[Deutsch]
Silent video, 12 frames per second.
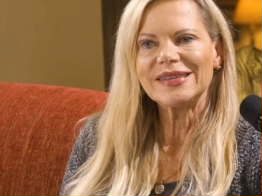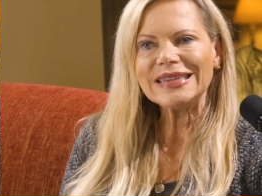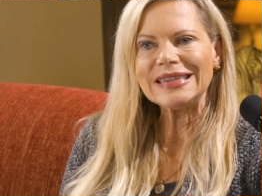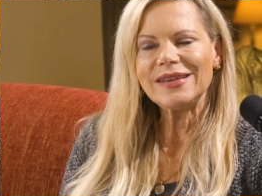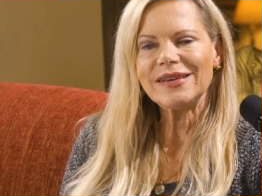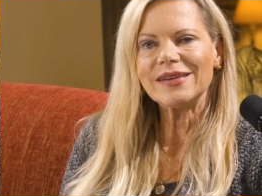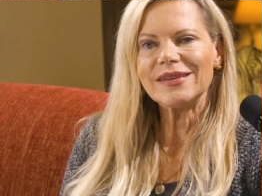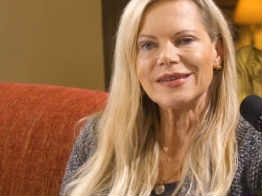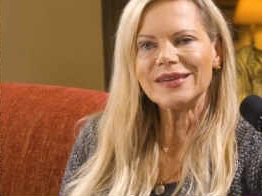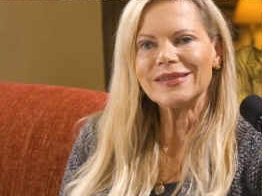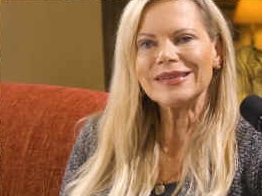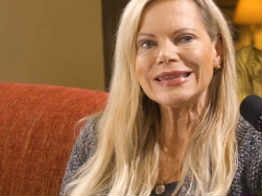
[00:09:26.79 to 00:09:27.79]
die
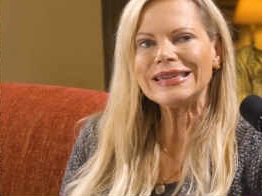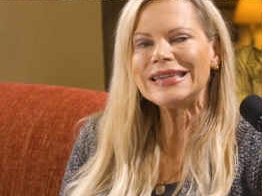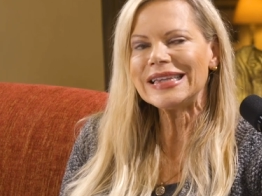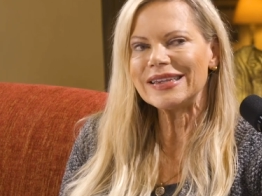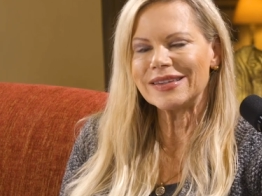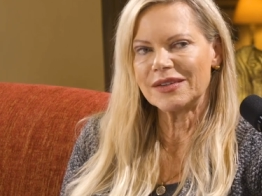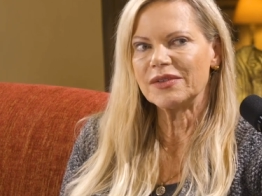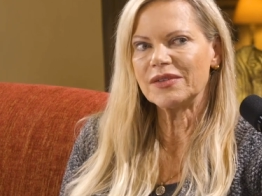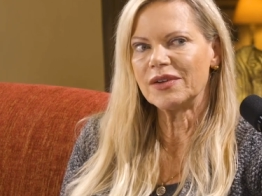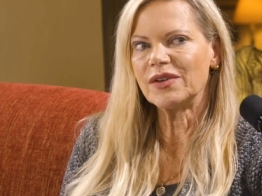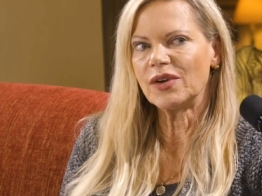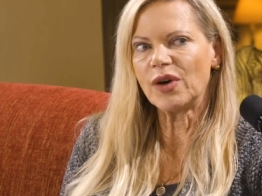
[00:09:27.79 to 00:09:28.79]
nicht
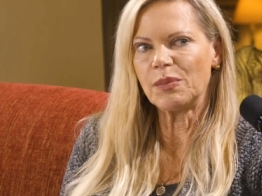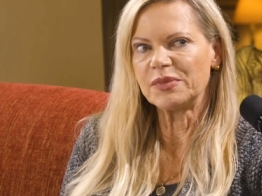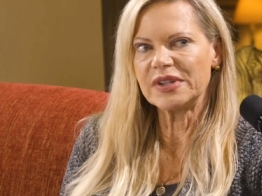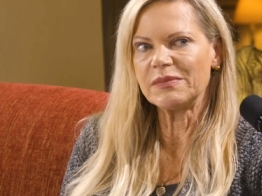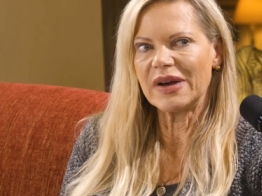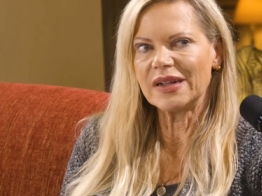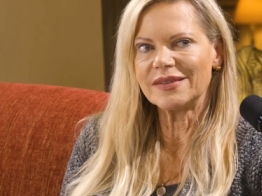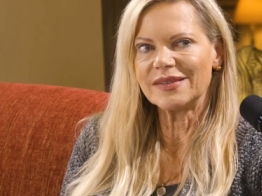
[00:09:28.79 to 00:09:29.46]
optimal